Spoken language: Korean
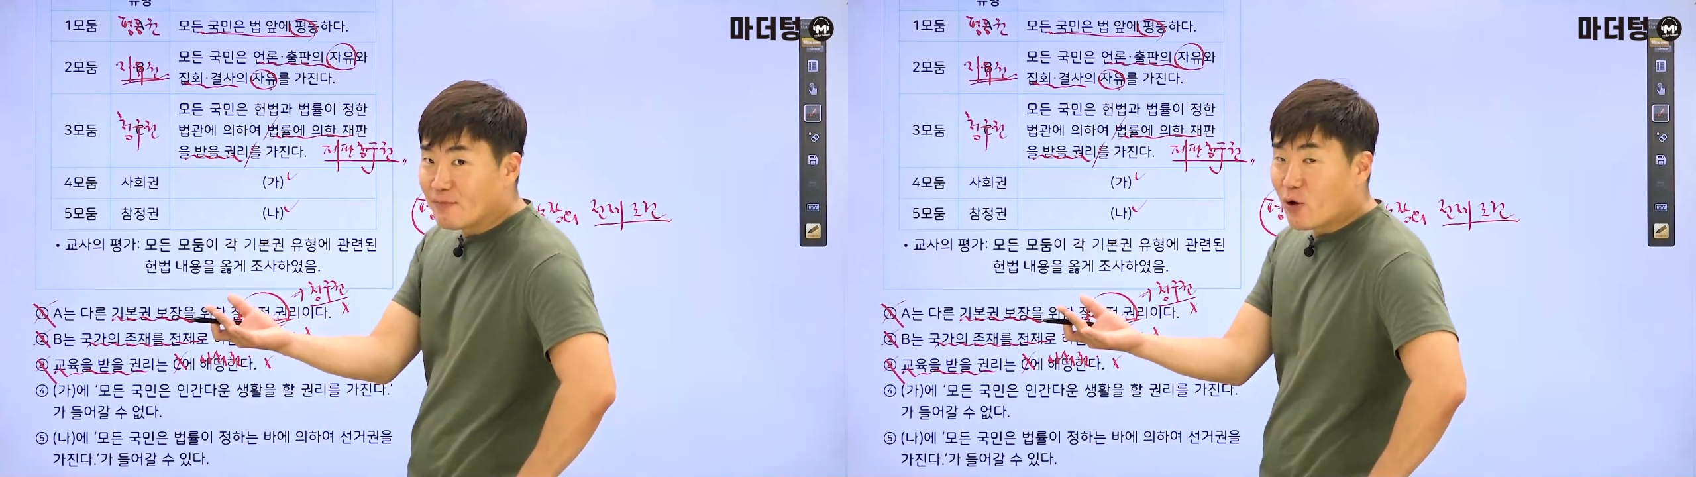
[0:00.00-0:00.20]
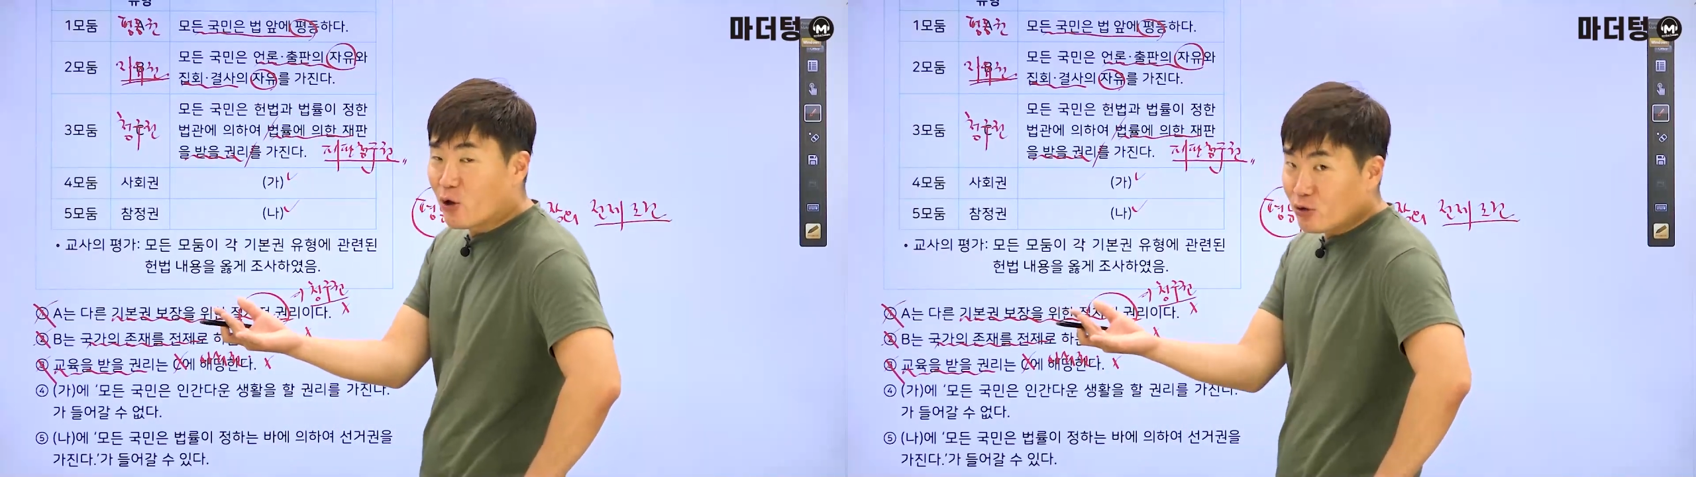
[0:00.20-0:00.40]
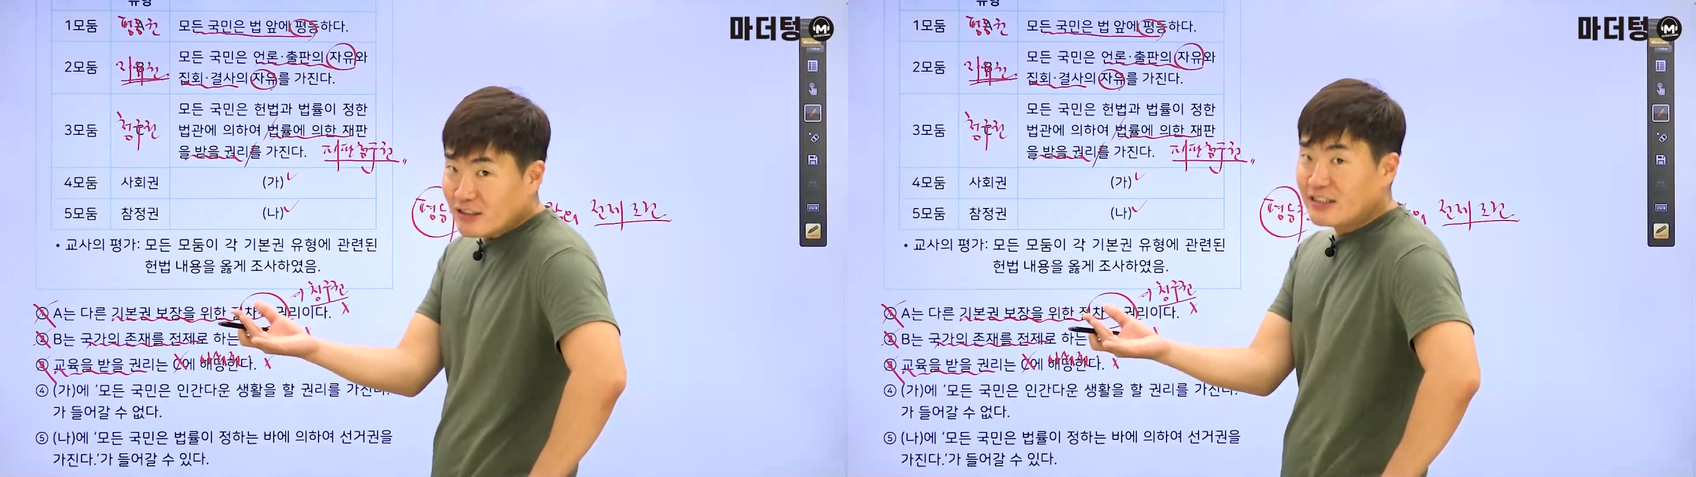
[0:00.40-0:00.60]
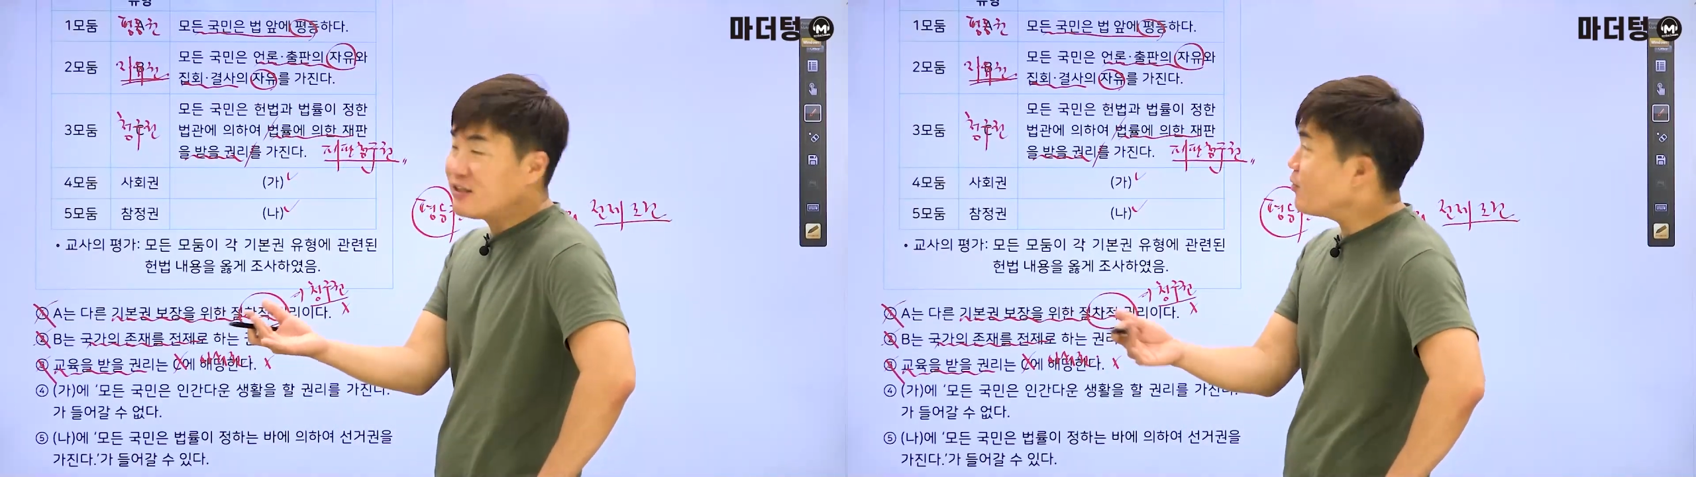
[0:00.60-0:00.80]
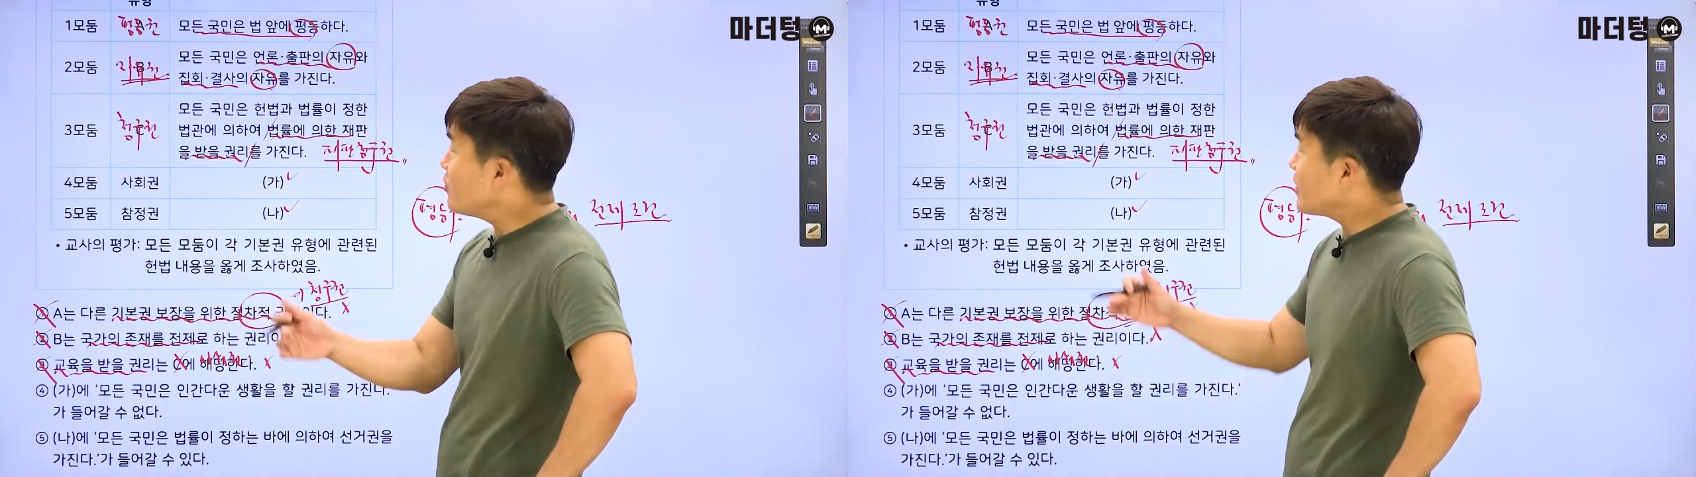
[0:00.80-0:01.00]
뭐 이런
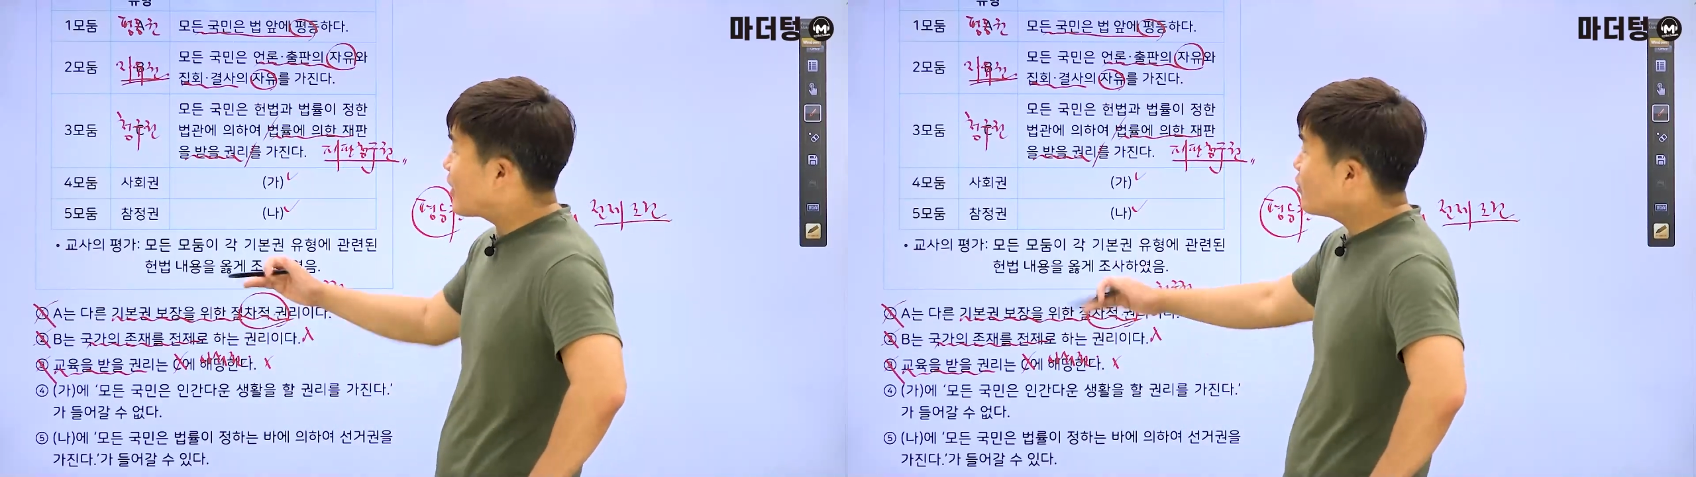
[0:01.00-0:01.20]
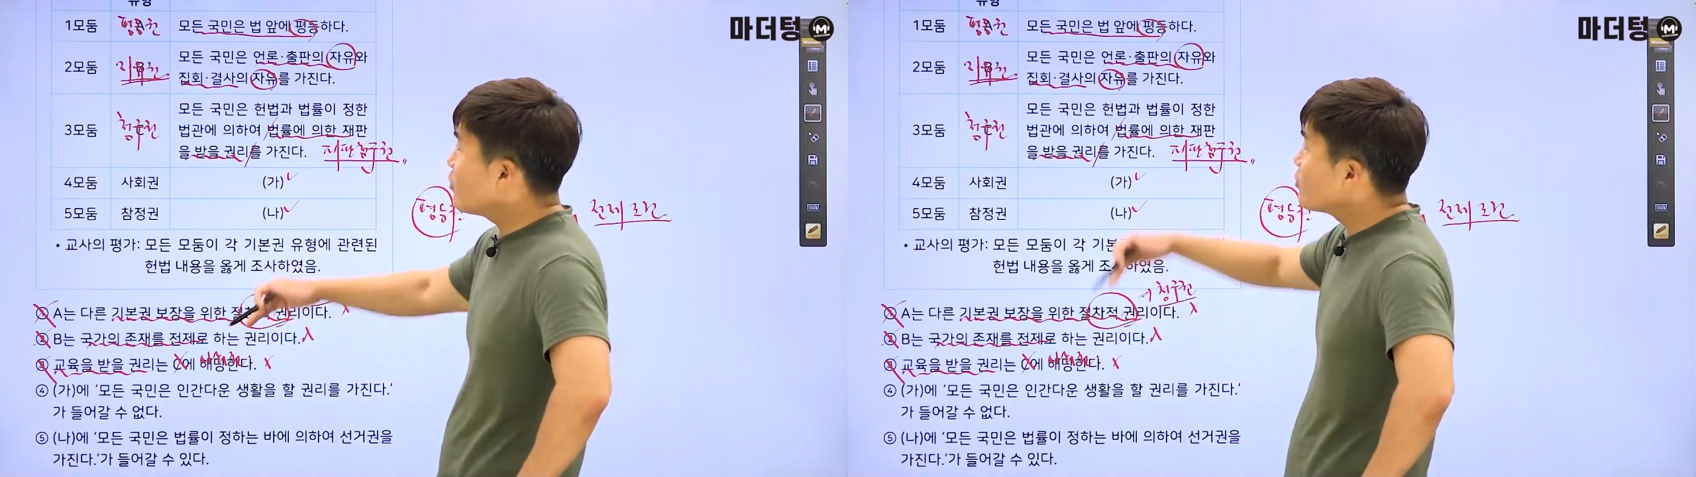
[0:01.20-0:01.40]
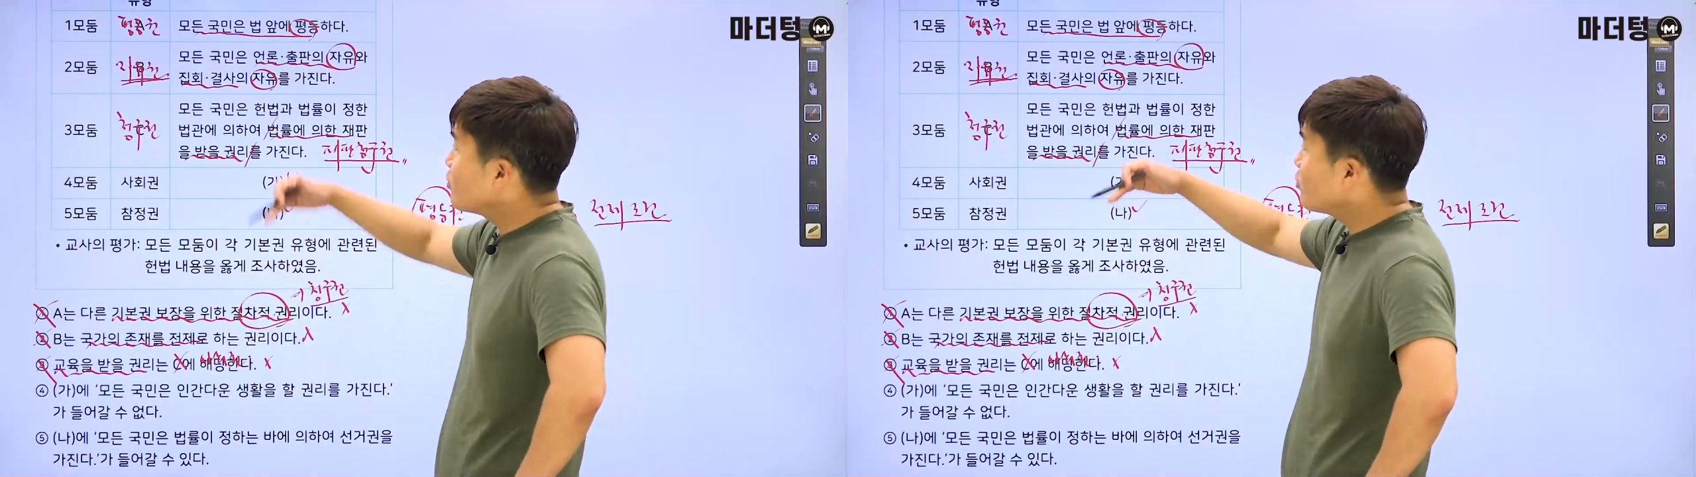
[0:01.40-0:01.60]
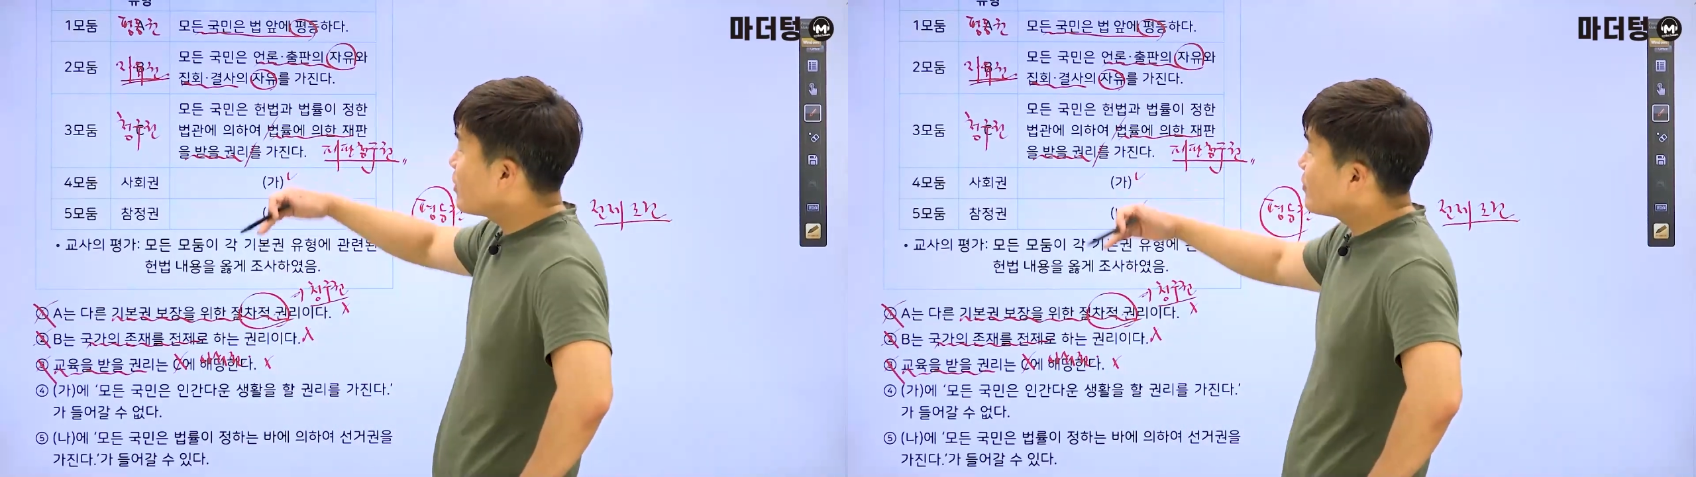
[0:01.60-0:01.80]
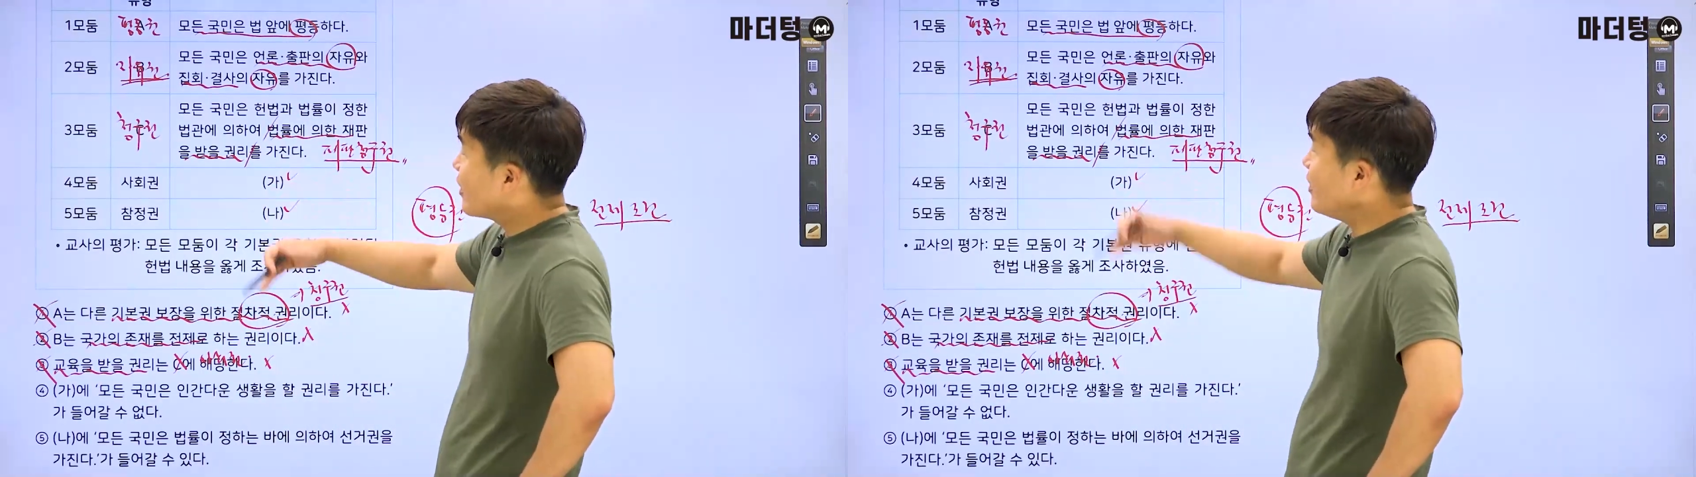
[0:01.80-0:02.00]
식이면 당연히 어디도
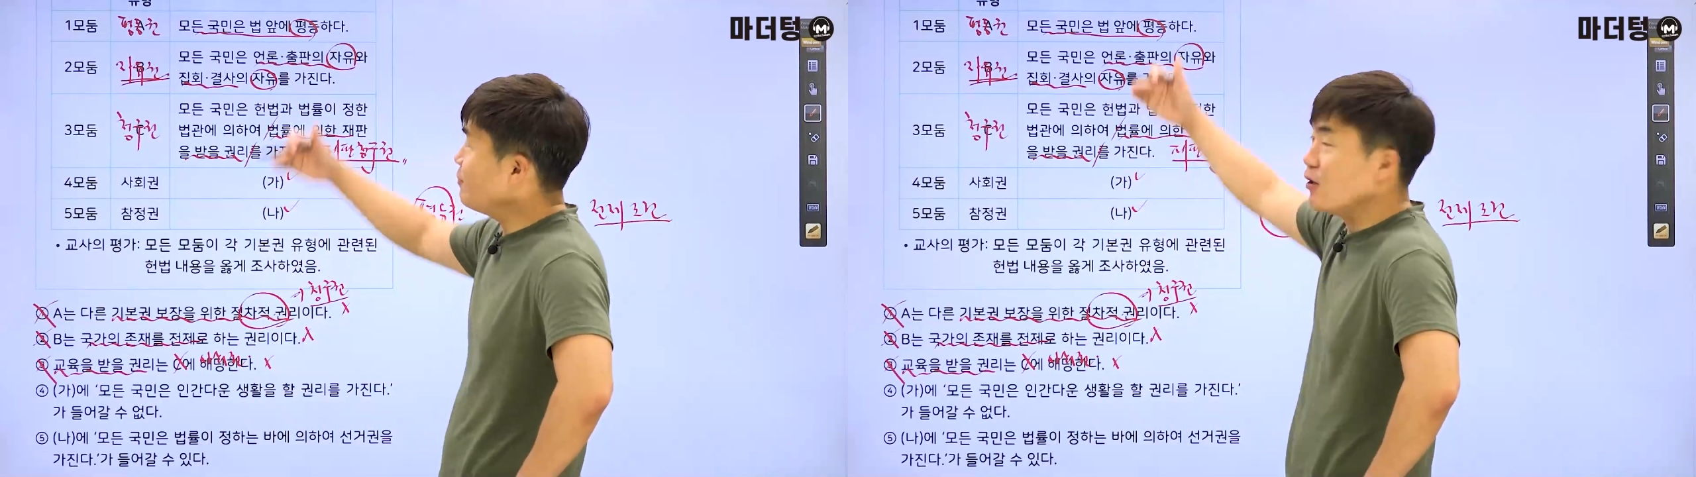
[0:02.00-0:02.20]
됩니까?